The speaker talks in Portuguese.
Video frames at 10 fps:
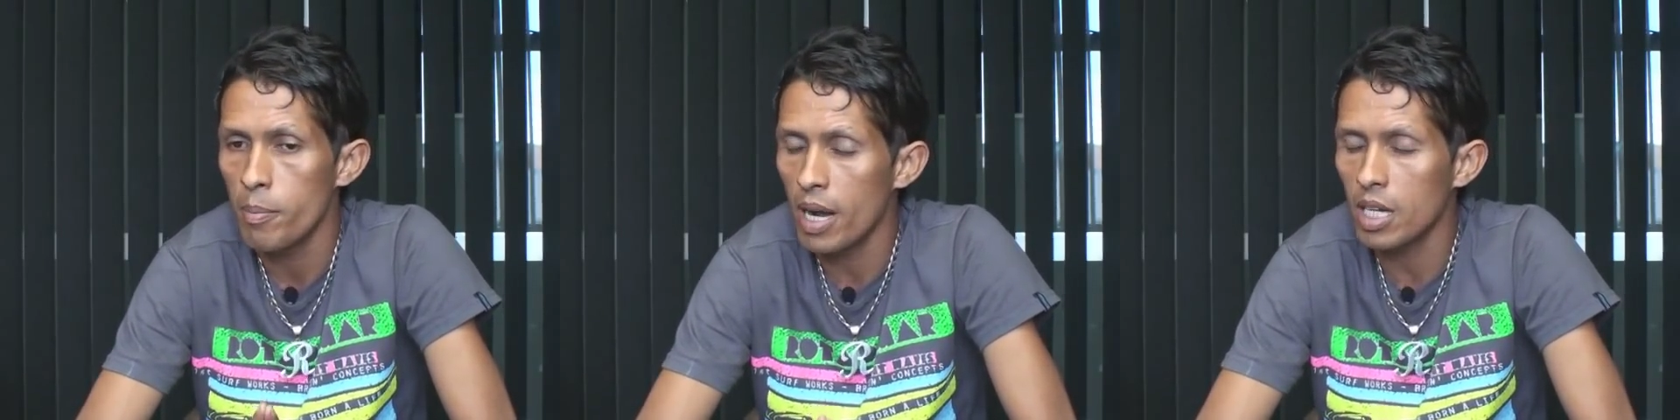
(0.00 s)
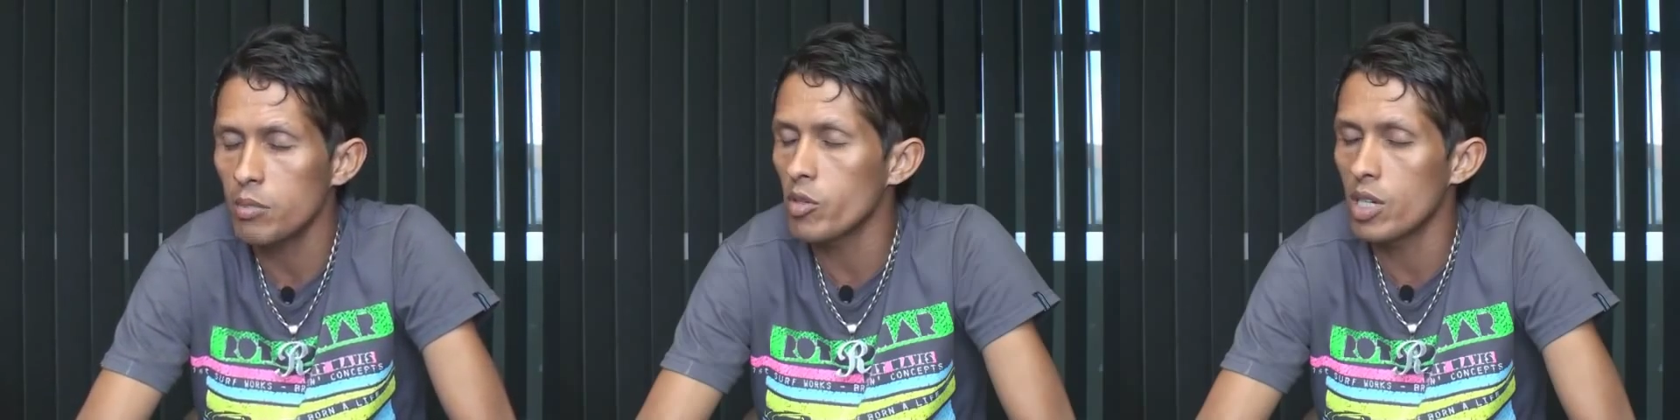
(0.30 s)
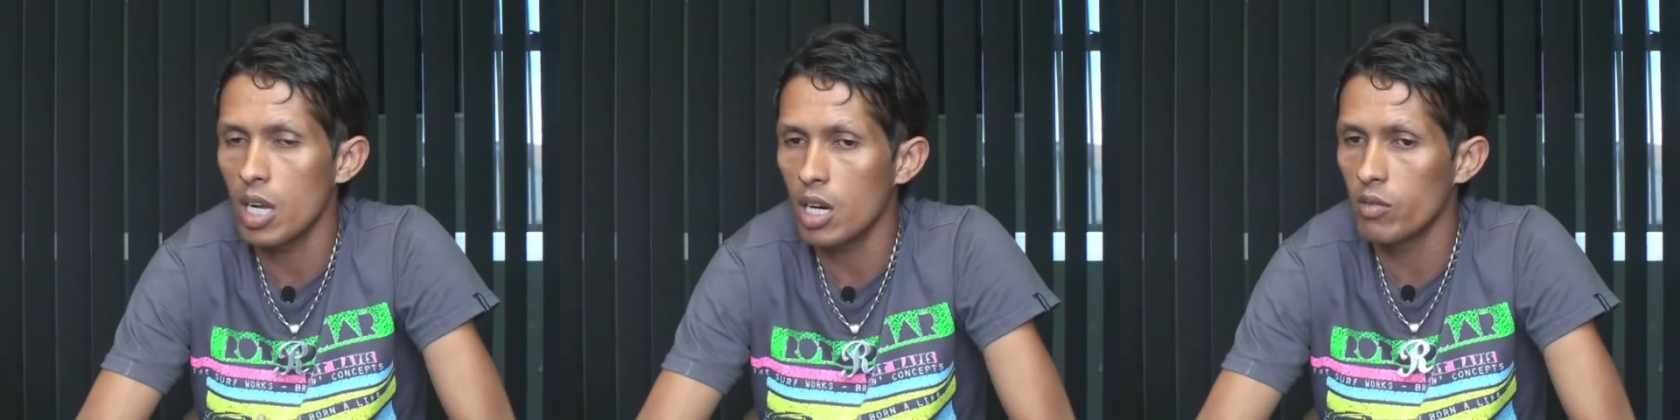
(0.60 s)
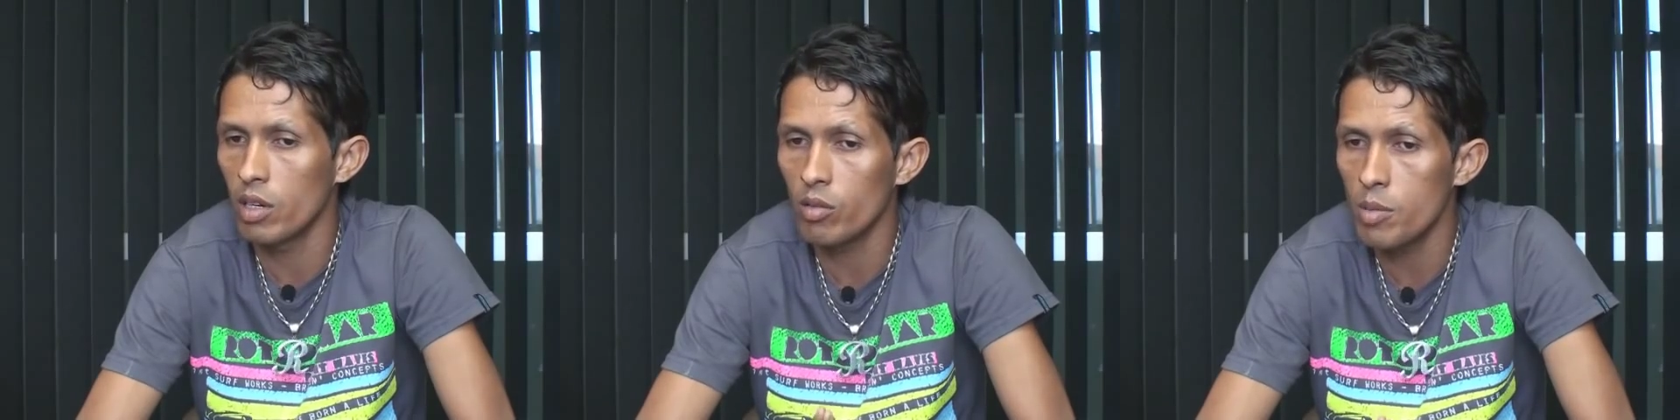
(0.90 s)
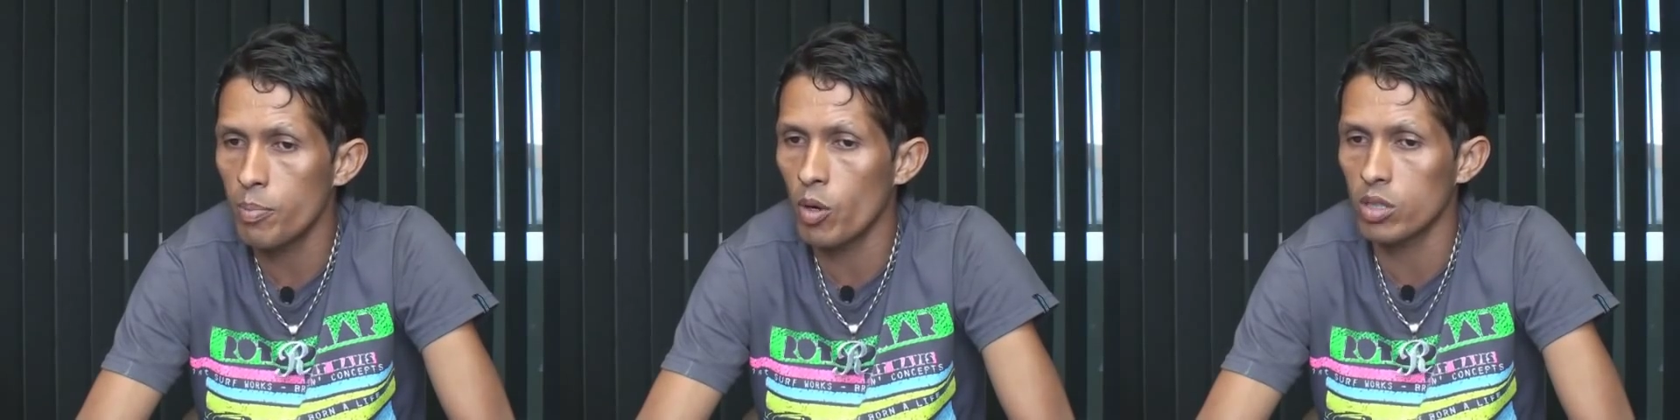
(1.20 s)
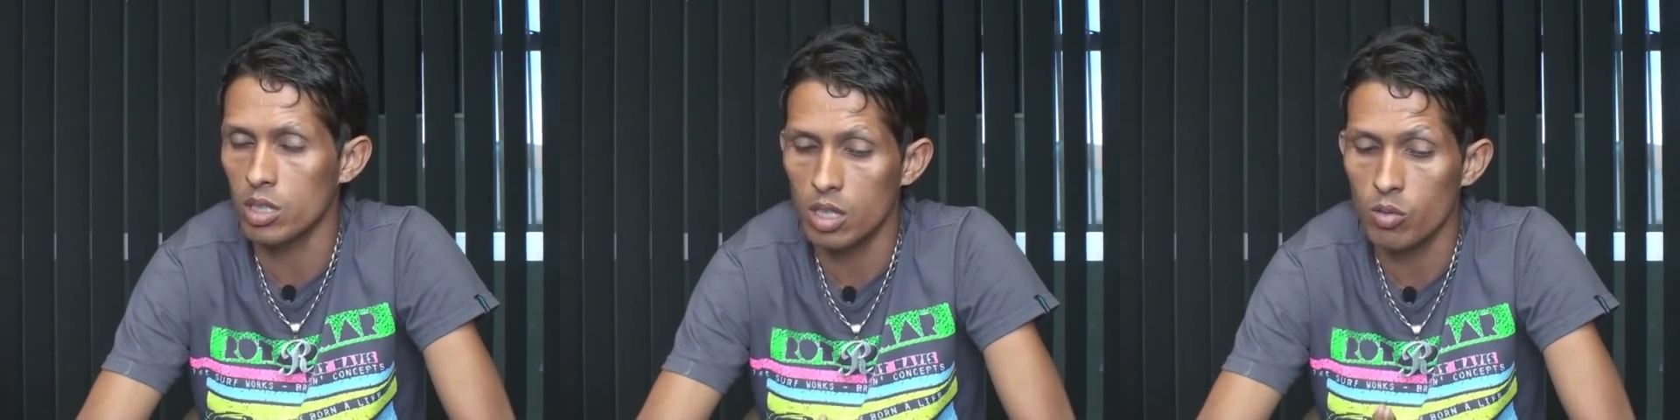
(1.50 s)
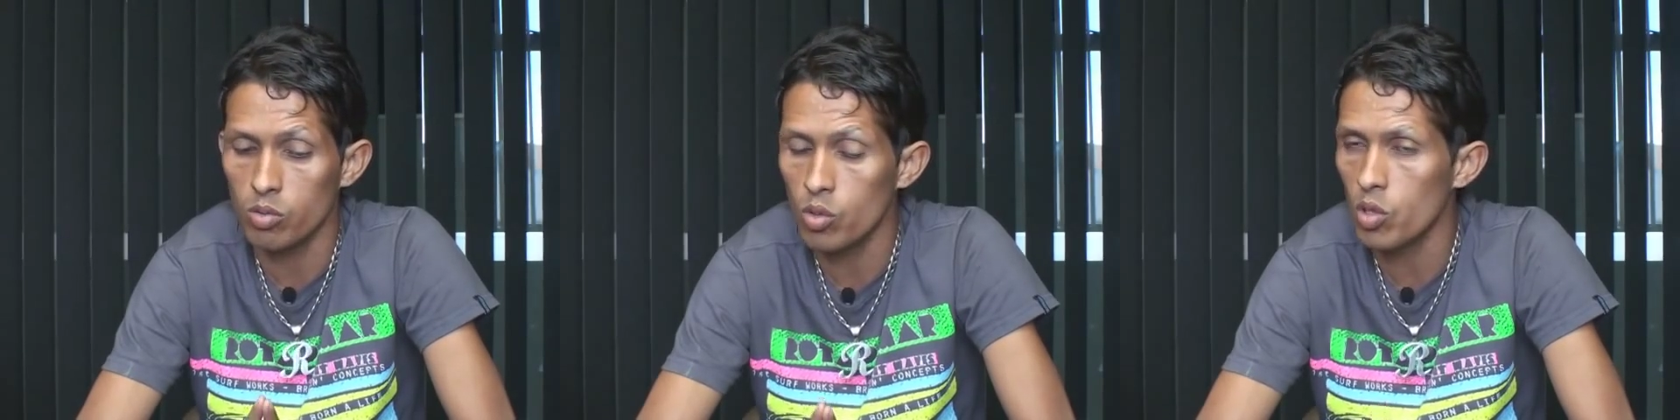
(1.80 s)
pagando meu salário, velho, o que importa?
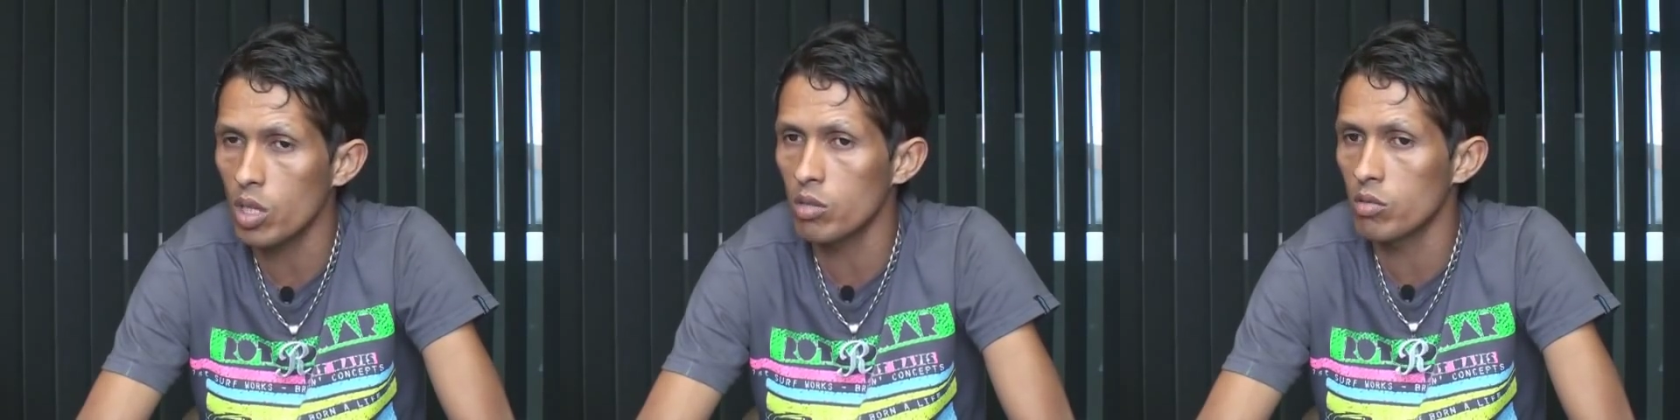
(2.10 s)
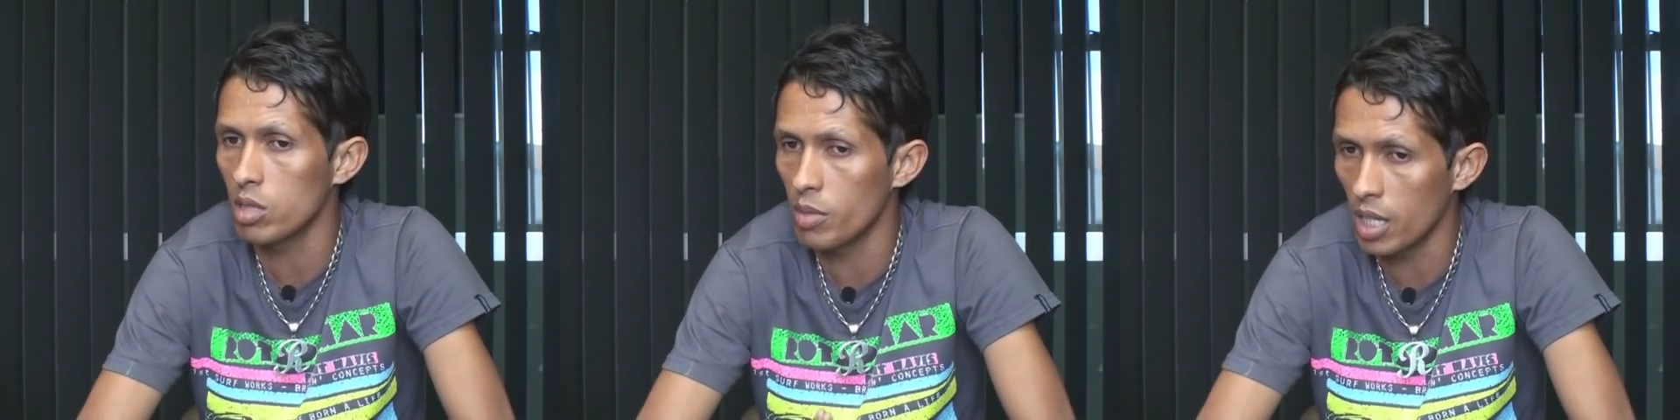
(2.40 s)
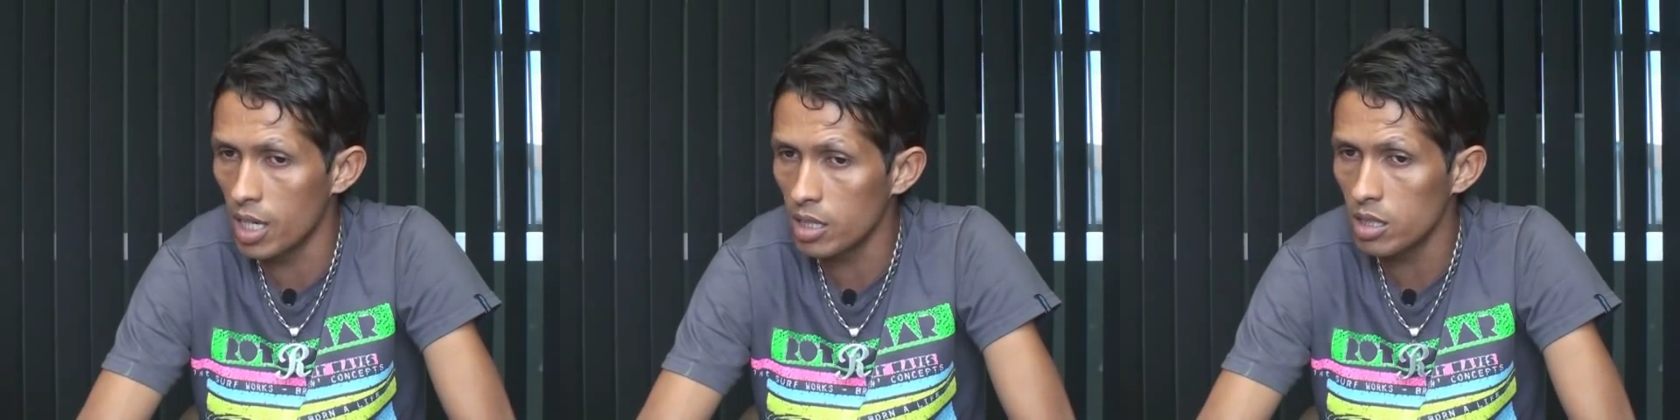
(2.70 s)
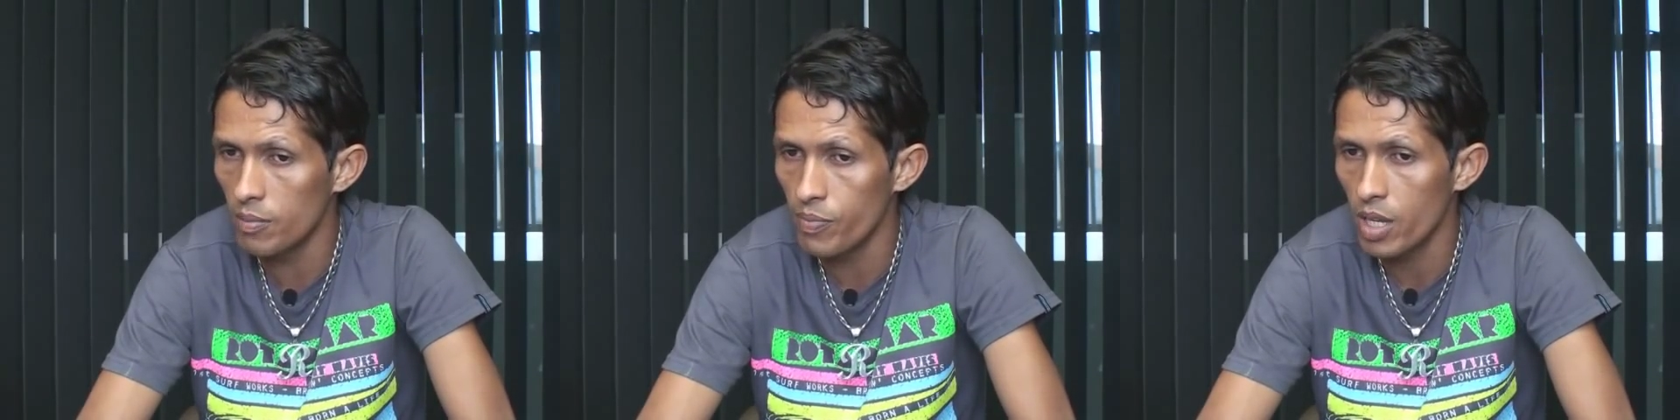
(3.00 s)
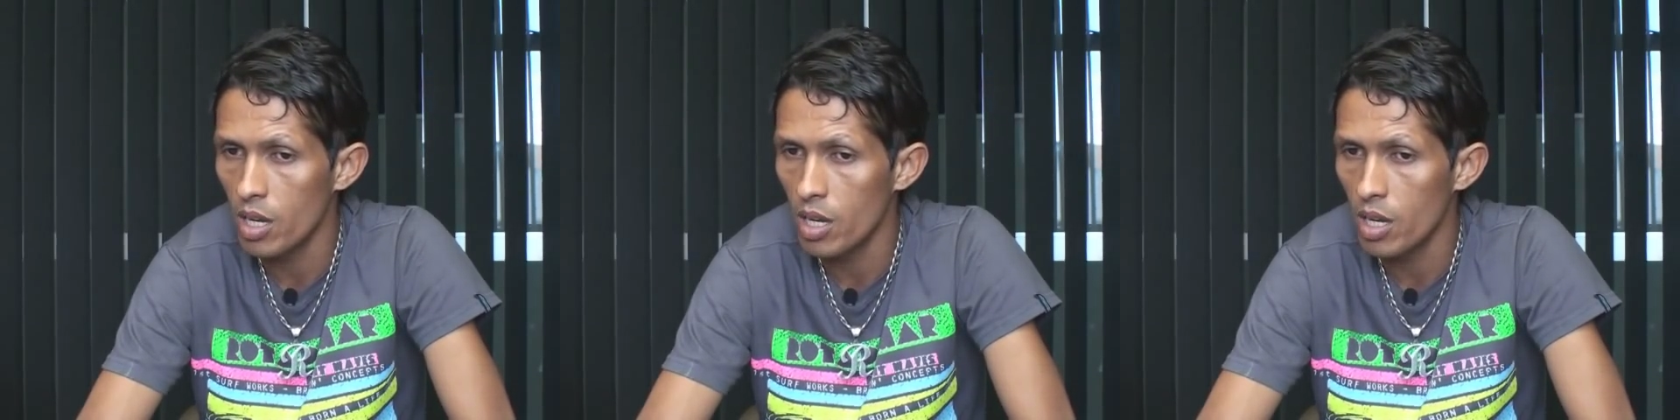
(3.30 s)
Então, estou jogando num time grande.